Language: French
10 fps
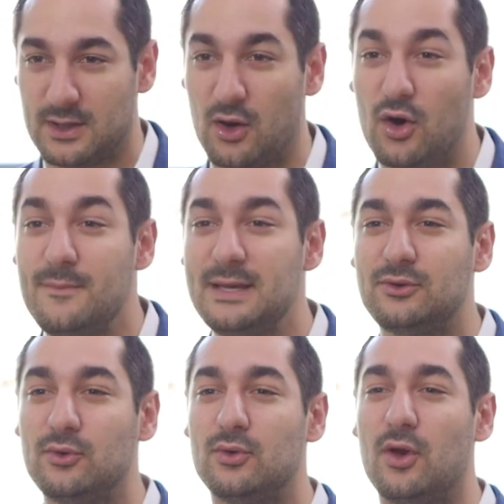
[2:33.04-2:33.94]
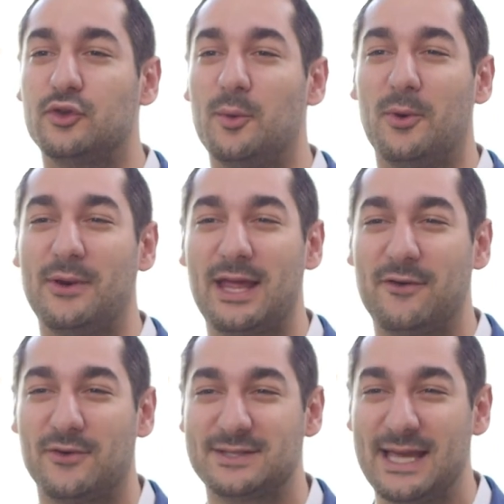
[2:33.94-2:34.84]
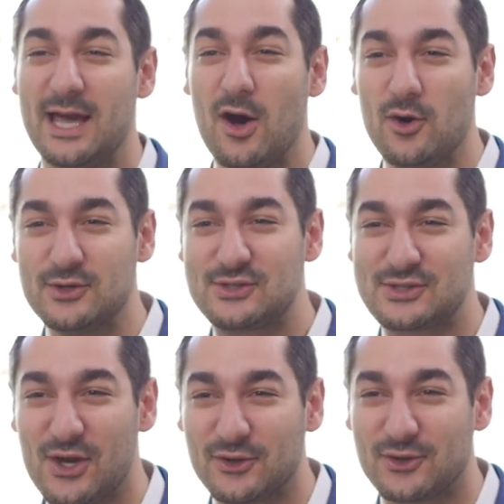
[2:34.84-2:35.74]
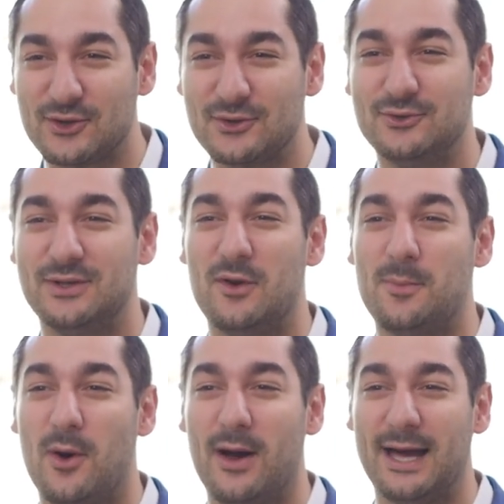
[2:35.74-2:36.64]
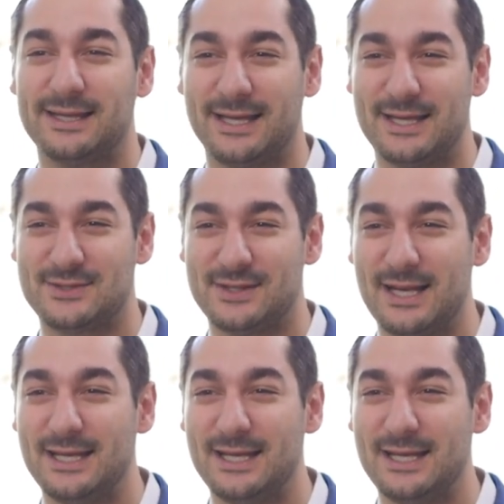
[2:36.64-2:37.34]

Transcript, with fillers: Remettons l'entrepreneuriat français au centre du développement international